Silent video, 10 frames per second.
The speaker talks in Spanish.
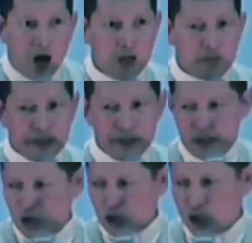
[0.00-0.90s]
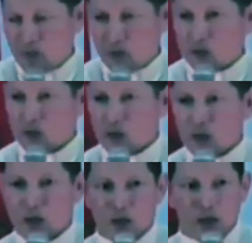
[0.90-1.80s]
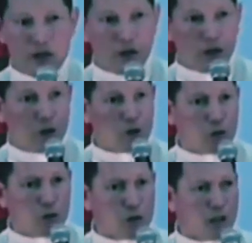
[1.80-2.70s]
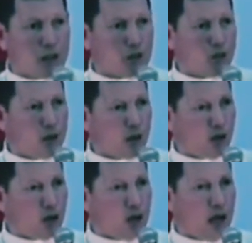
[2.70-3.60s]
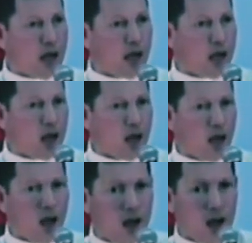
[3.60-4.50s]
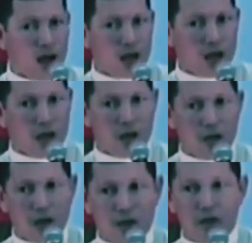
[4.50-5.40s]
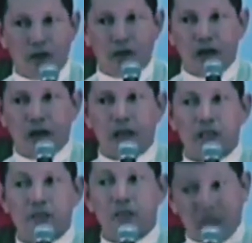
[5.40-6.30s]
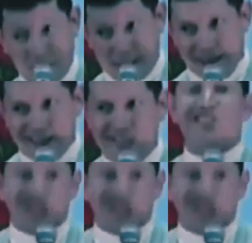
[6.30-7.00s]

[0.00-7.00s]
Ay, padre, yo que pensé que el que construía sobre roca era la renovación carismática.